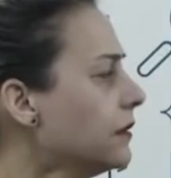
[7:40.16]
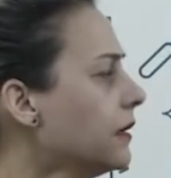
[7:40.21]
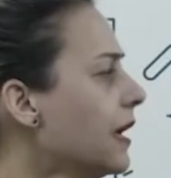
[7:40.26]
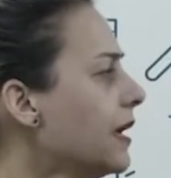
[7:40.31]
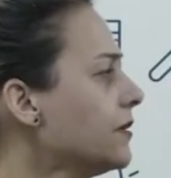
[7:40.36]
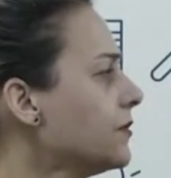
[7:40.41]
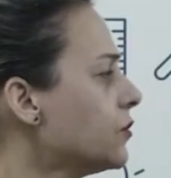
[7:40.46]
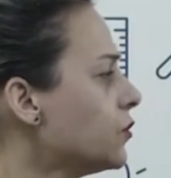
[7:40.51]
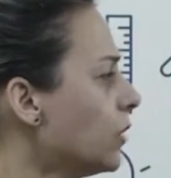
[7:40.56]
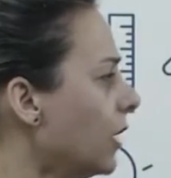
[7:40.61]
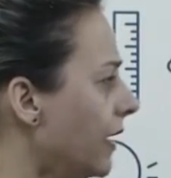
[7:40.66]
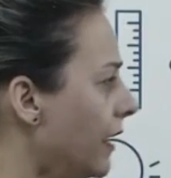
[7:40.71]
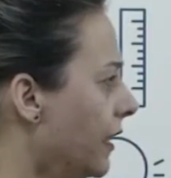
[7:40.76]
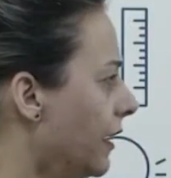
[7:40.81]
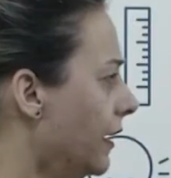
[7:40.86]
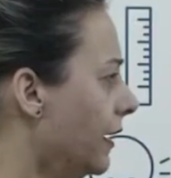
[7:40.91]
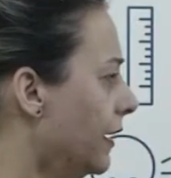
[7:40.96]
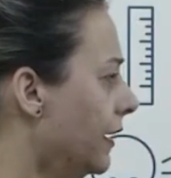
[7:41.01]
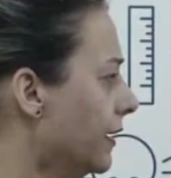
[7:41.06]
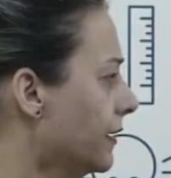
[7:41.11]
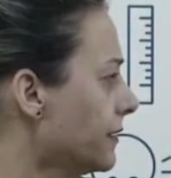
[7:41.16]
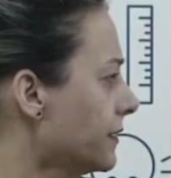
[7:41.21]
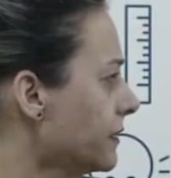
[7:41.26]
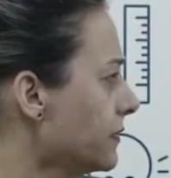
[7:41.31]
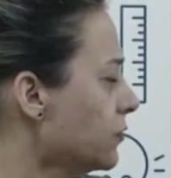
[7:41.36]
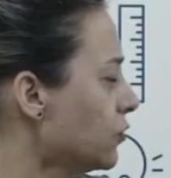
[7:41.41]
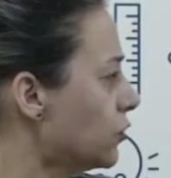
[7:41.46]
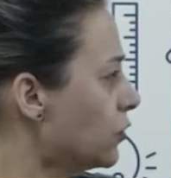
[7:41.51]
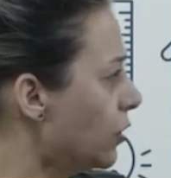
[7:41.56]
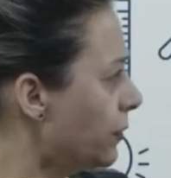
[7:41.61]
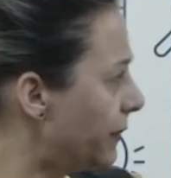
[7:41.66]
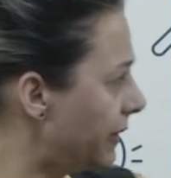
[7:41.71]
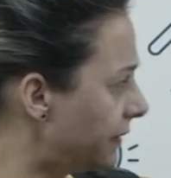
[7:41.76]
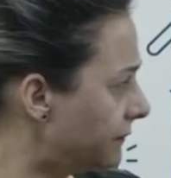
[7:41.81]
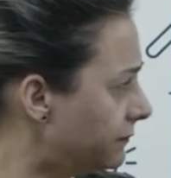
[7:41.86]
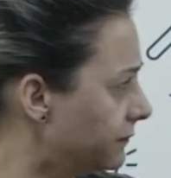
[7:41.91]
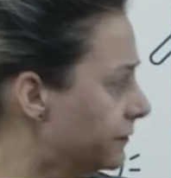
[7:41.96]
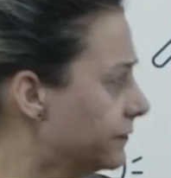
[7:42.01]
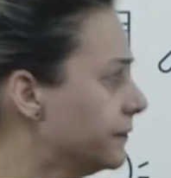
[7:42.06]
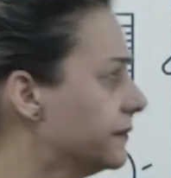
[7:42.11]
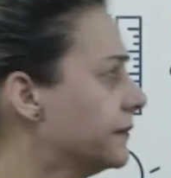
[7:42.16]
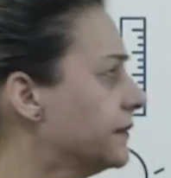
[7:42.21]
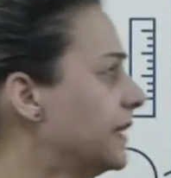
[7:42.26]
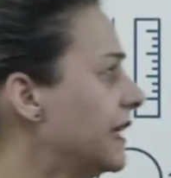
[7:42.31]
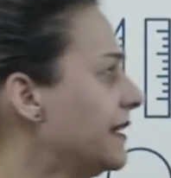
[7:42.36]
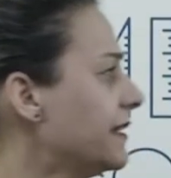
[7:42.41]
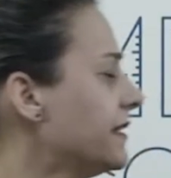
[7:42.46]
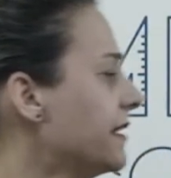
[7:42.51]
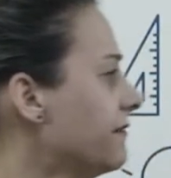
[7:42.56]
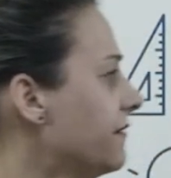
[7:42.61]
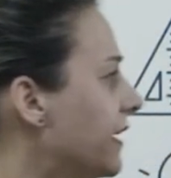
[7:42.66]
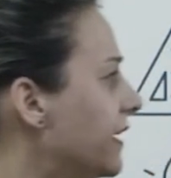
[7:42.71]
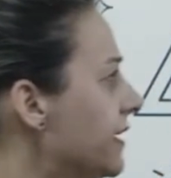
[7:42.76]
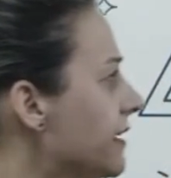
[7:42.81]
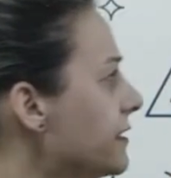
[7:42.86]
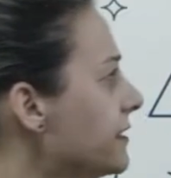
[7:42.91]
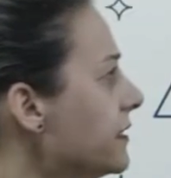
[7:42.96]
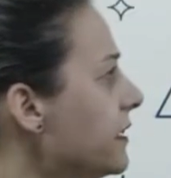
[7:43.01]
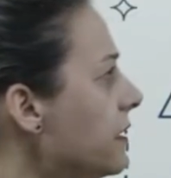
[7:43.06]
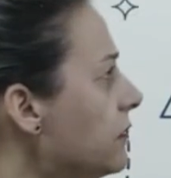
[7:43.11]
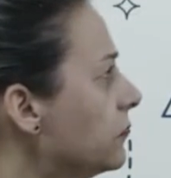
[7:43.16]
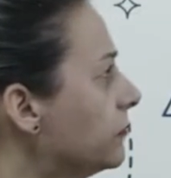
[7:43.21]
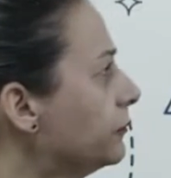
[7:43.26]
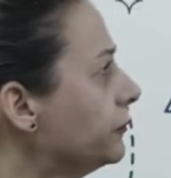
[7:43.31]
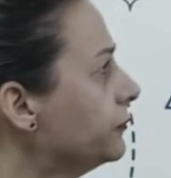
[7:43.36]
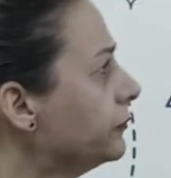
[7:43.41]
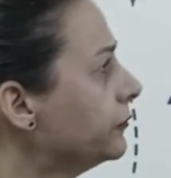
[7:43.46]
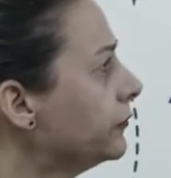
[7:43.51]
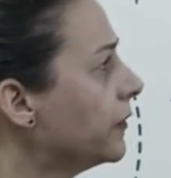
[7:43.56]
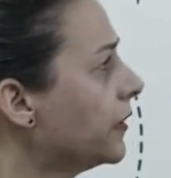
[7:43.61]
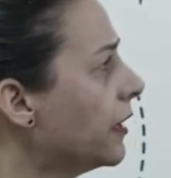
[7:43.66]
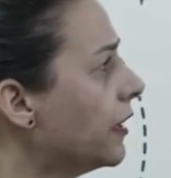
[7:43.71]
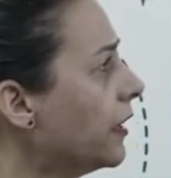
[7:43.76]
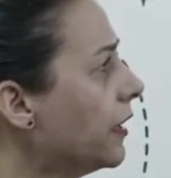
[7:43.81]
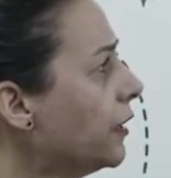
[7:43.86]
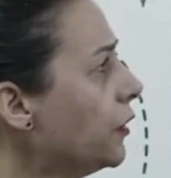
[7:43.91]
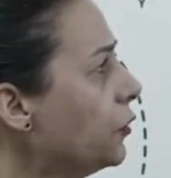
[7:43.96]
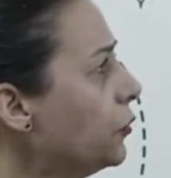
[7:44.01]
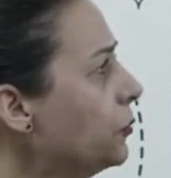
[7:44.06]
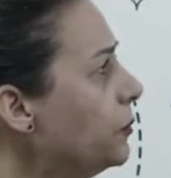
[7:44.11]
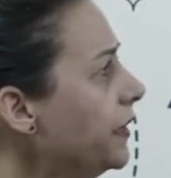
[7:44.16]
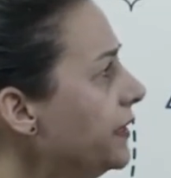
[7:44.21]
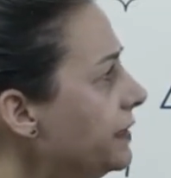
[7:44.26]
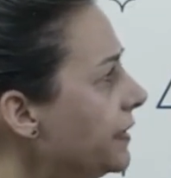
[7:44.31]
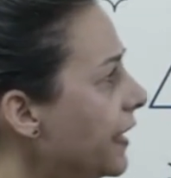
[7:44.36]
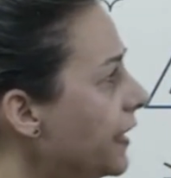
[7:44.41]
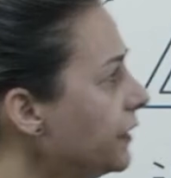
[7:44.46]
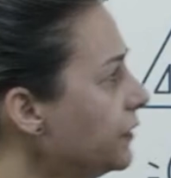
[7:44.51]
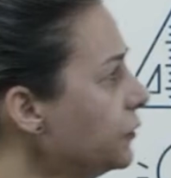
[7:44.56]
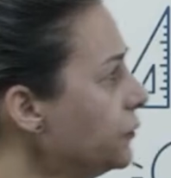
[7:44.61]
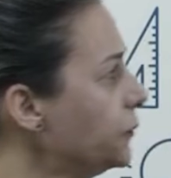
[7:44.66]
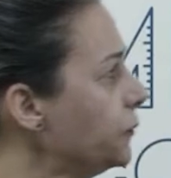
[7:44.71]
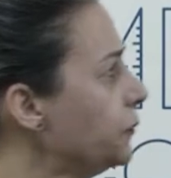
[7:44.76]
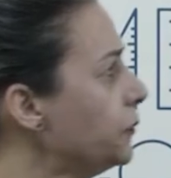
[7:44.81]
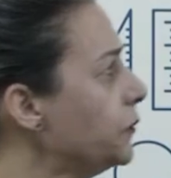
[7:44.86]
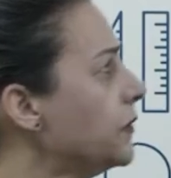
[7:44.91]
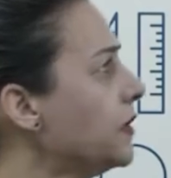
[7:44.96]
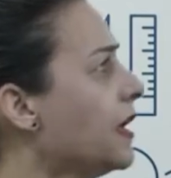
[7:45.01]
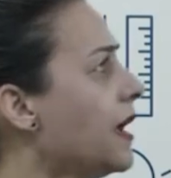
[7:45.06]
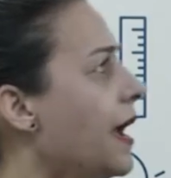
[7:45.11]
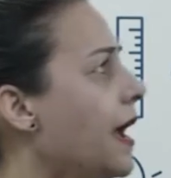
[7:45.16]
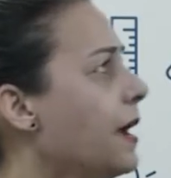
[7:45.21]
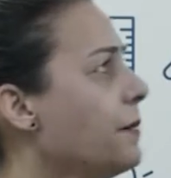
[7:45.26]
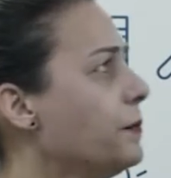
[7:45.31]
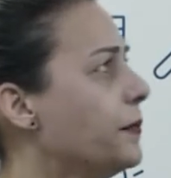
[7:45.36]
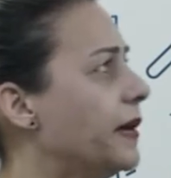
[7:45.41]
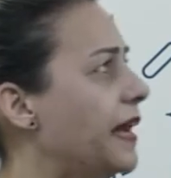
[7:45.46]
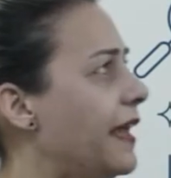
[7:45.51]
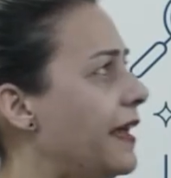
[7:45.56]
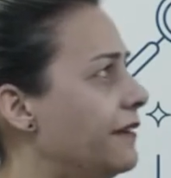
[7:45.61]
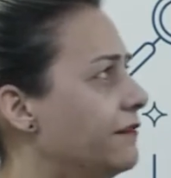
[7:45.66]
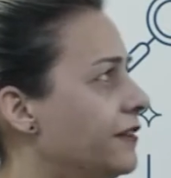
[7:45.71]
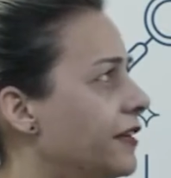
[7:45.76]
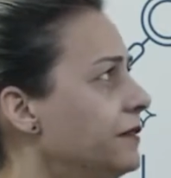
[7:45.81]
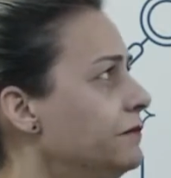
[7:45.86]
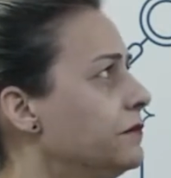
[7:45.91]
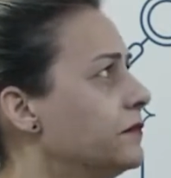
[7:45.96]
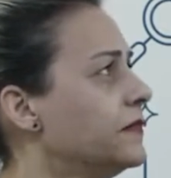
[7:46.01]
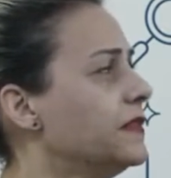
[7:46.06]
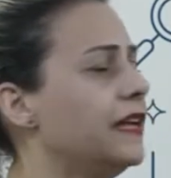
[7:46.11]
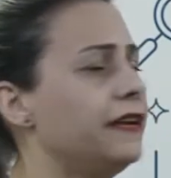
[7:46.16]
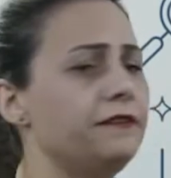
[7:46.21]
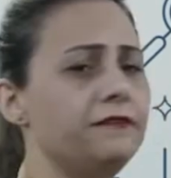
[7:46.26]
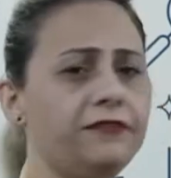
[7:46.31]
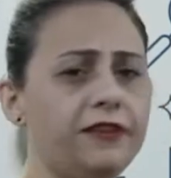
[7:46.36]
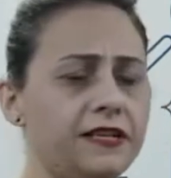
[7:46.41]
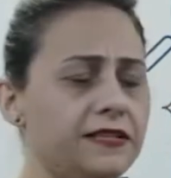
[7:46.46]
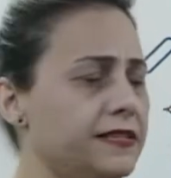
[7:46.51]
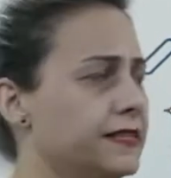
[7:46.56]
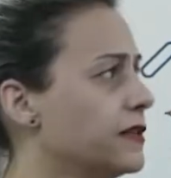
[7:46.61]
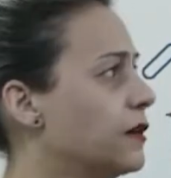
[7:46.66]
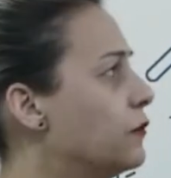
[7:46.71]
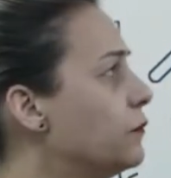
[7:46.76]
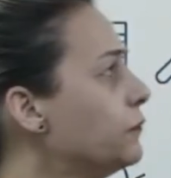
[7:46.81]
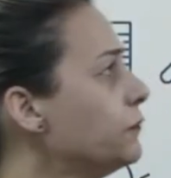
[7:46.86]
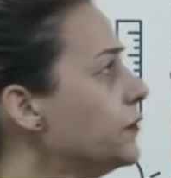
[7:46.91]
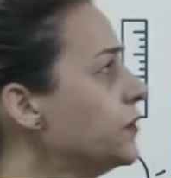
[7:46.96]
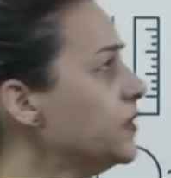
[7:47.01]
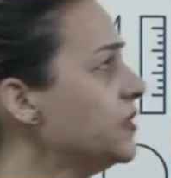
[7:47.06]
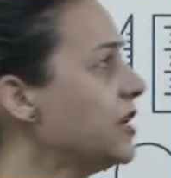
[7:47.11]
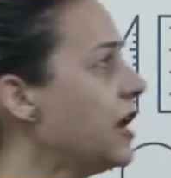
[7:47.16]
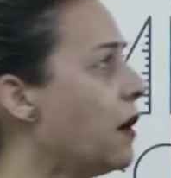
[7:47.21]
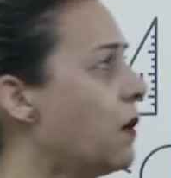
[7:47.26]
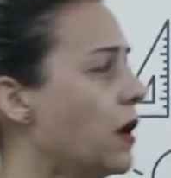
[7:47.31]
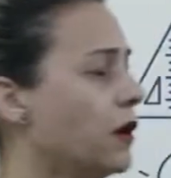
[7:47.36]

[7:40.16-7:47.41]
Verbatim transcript: a, a soma dessa variação, eu obtenho a prévia da inflação oficial